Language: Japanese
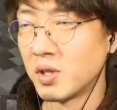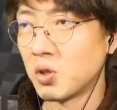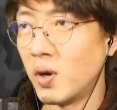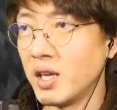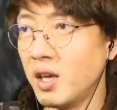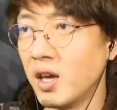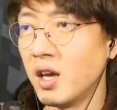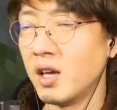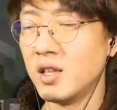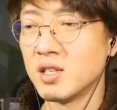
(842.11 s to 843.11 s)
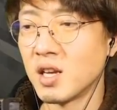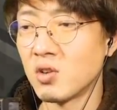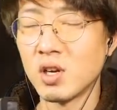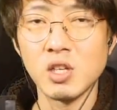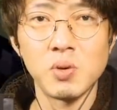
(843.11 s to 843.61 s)
まあとはいえ
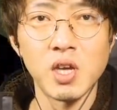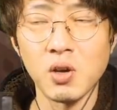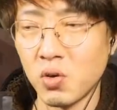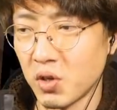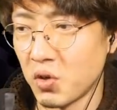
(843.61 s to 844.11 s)
ネザーの中でも結